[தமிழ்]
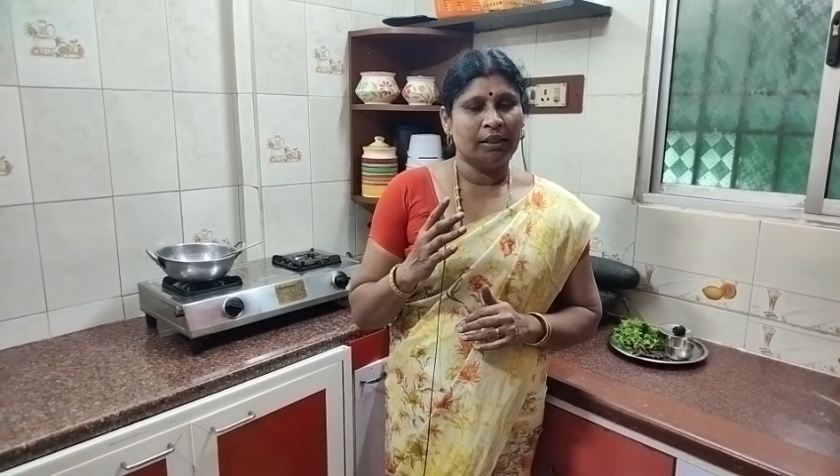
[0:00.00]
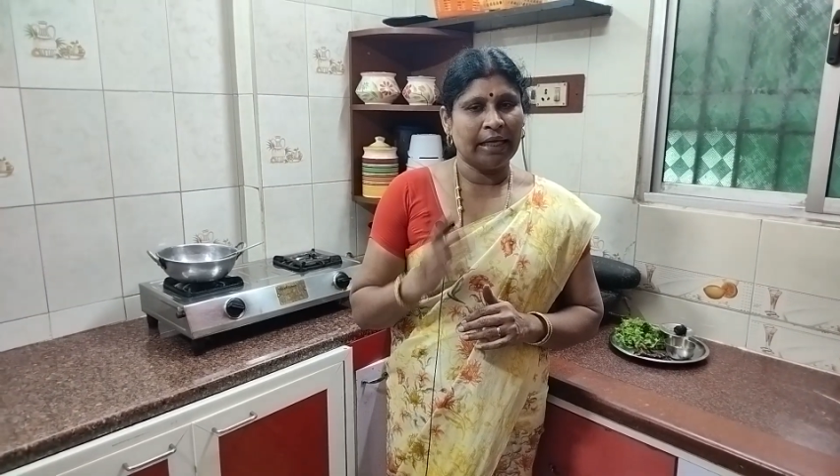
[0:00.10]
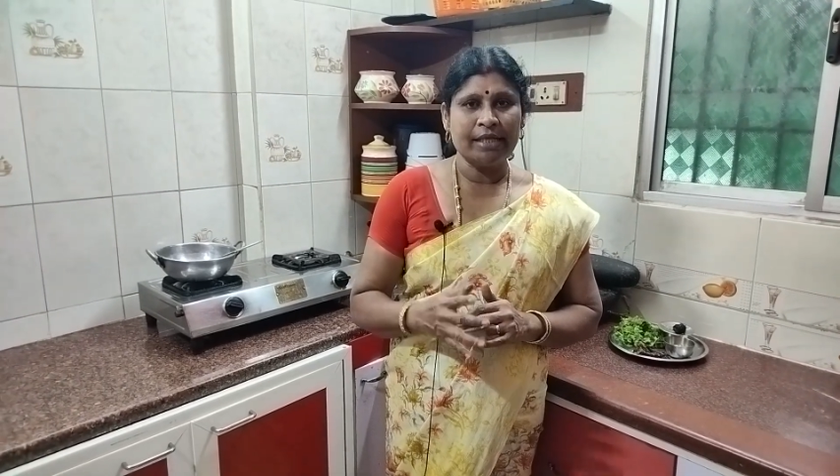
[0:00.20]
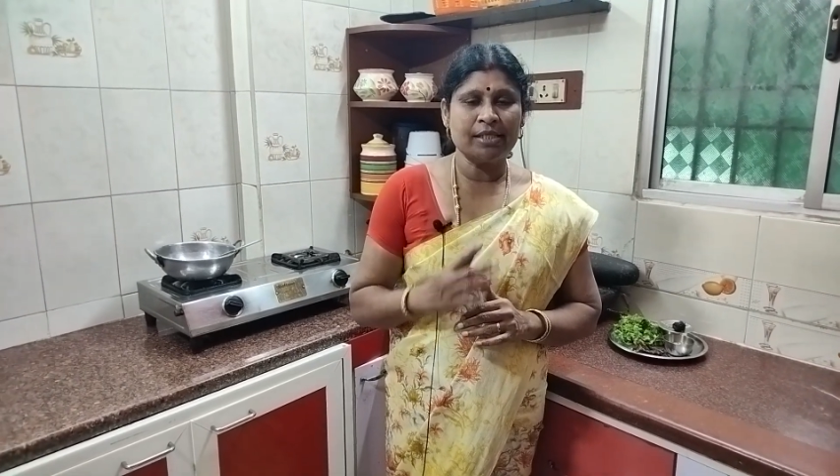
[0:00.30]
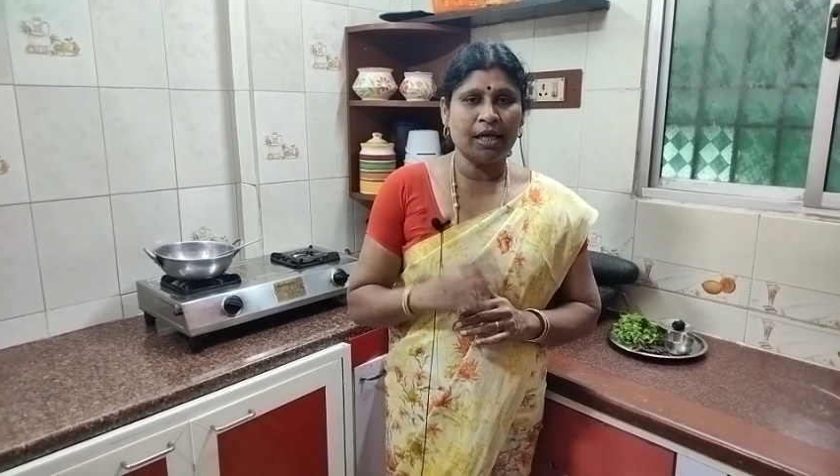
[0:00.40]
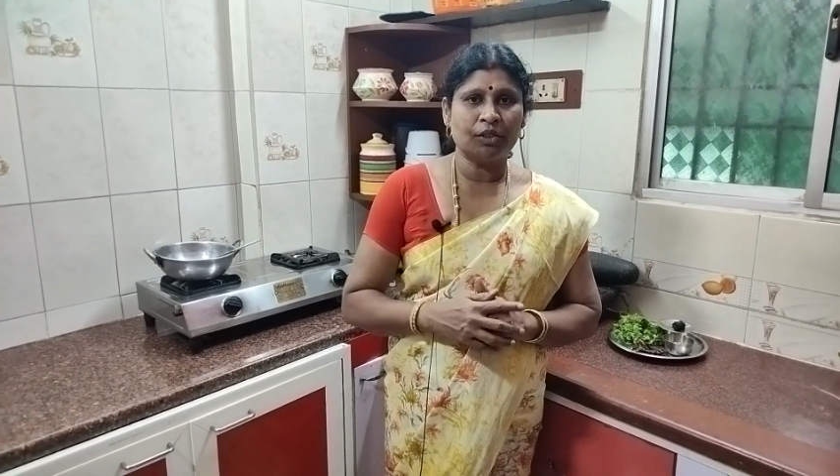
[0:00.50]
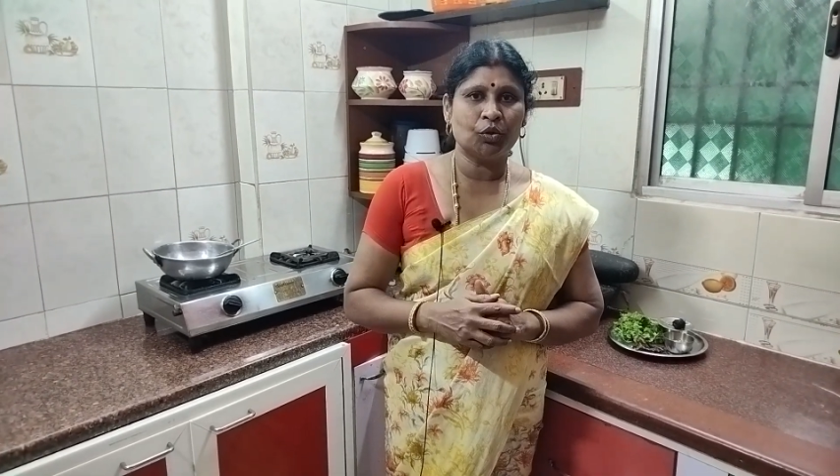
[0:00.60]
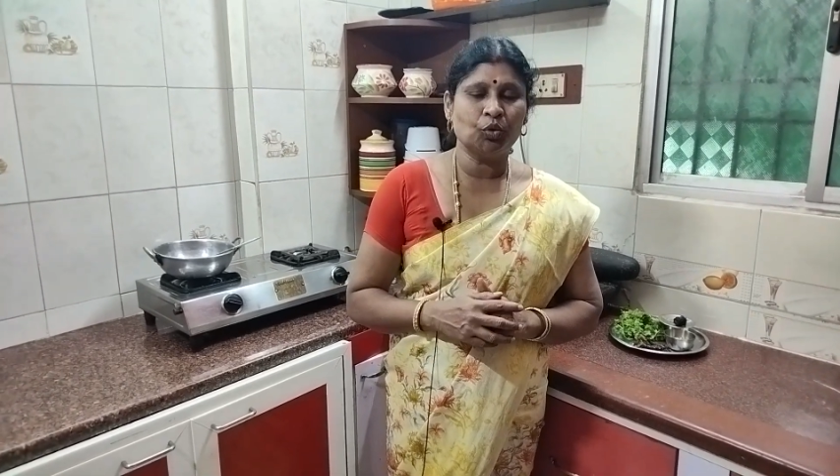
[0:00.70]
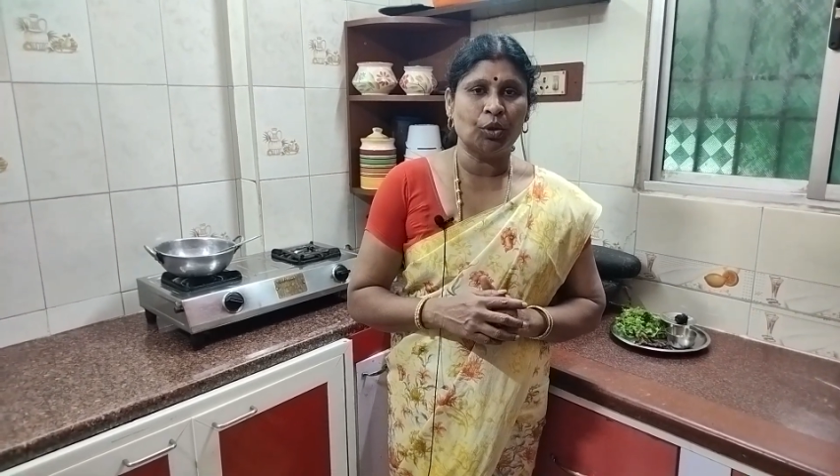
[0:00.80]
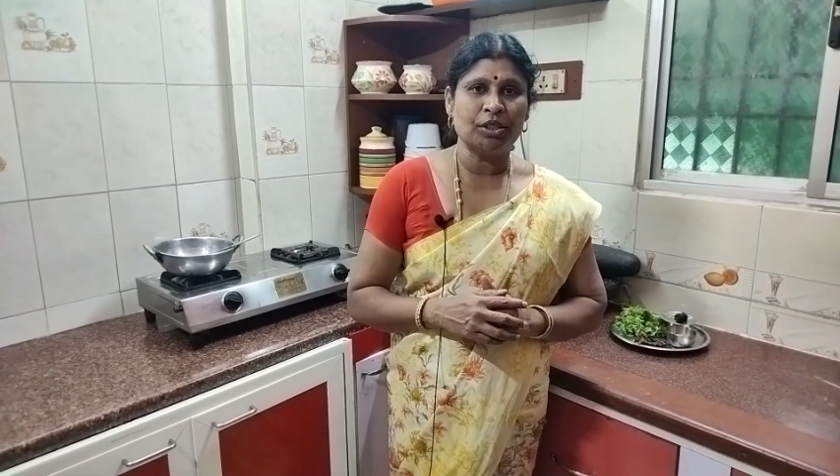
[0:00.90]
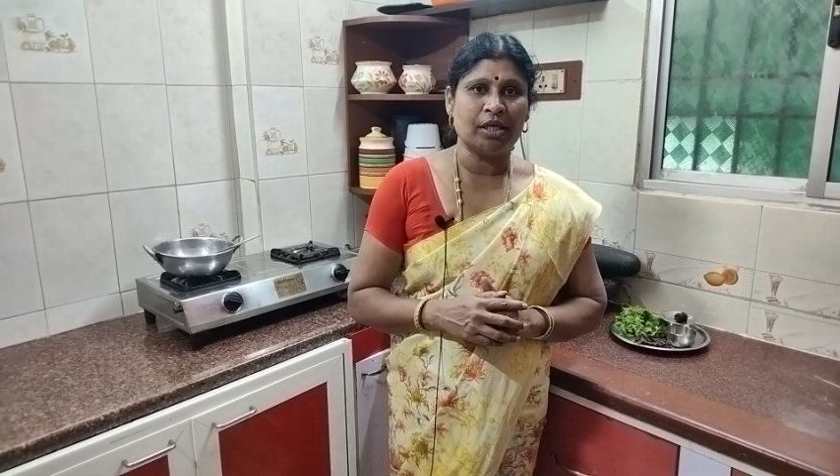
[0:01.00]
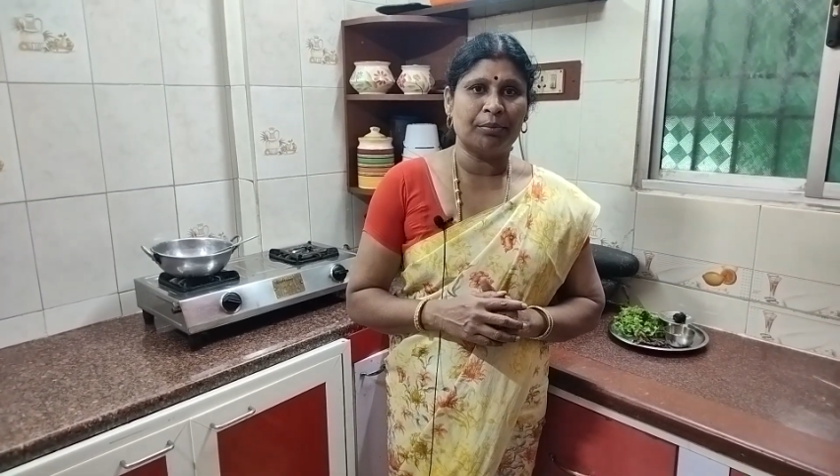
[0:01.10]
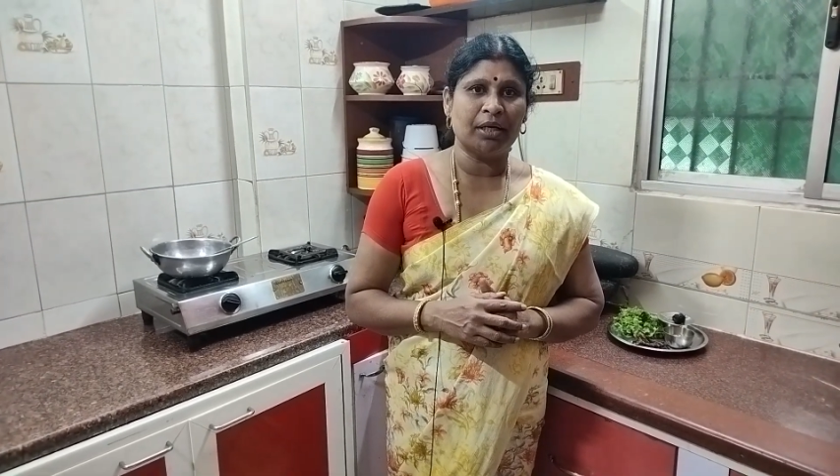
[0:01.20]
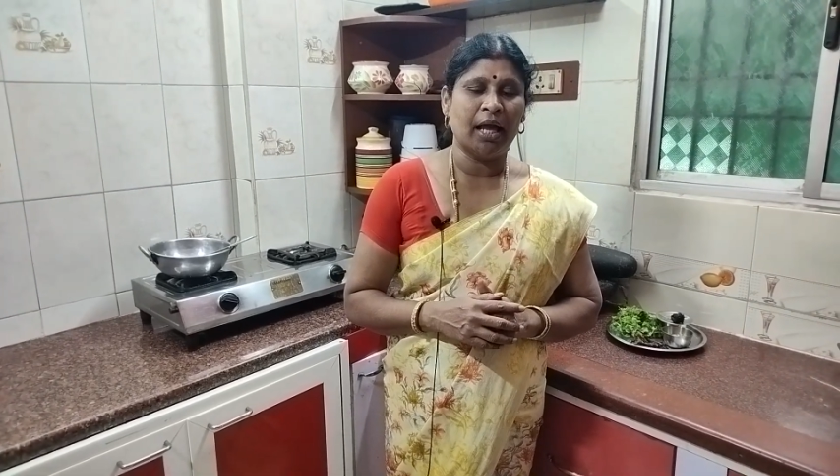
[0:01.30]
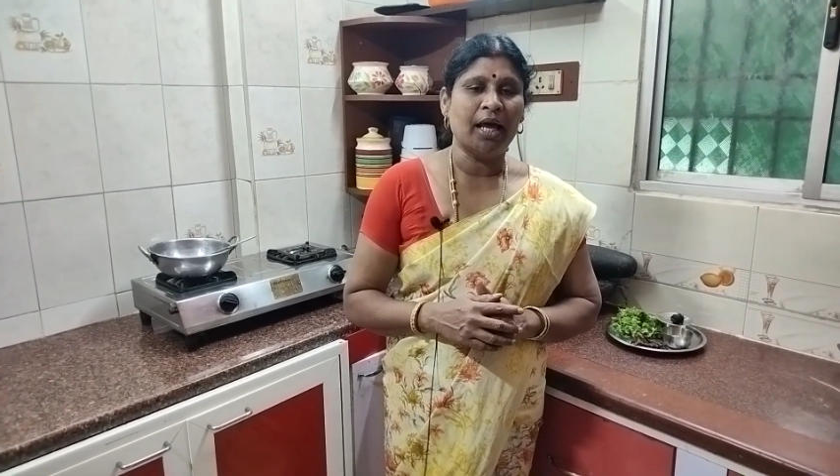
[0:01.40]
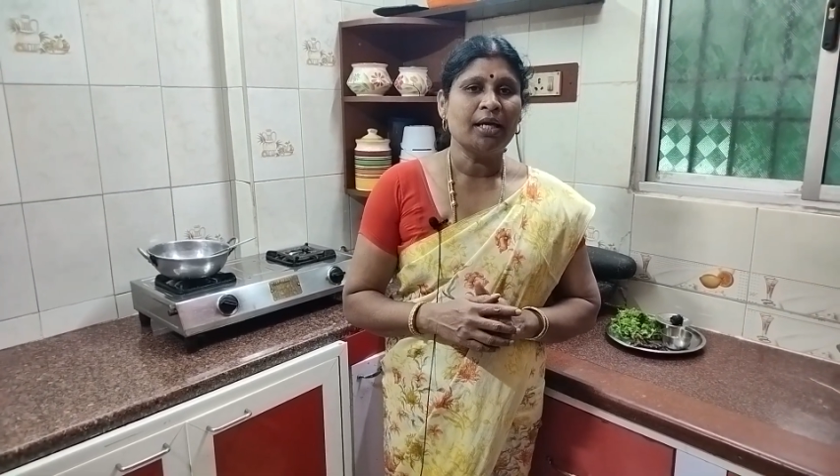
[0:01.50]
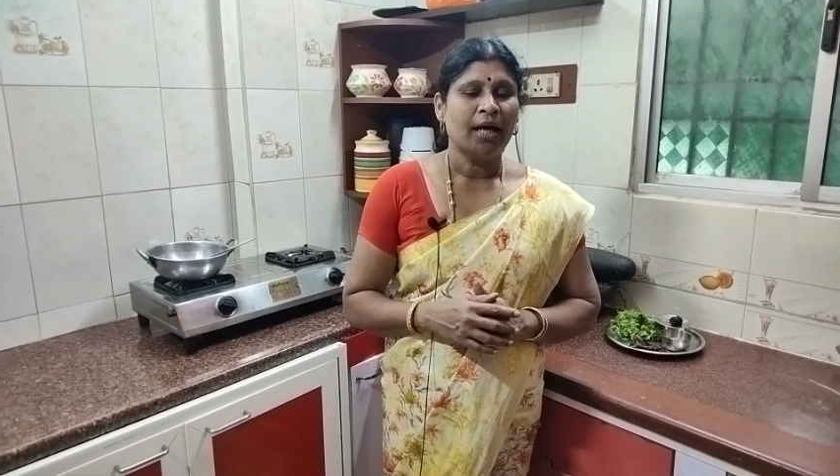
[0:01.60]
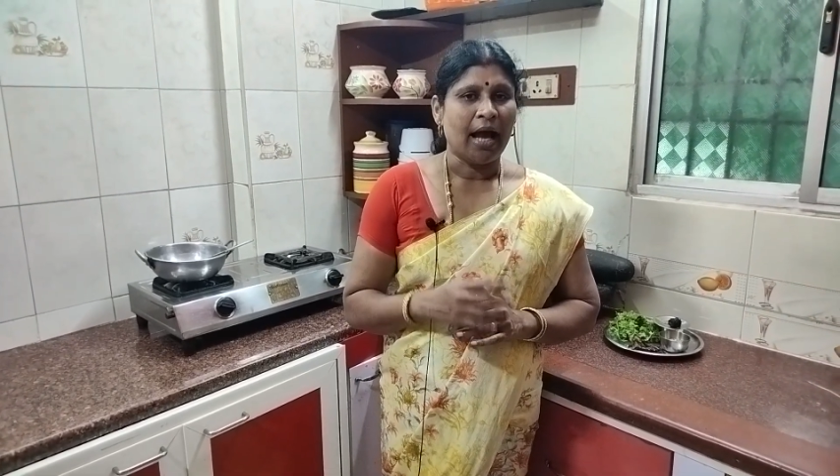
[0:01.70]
தயிர் சாதத்துக்கும் தொட்டு சாப்பிட்டுக்கலாம்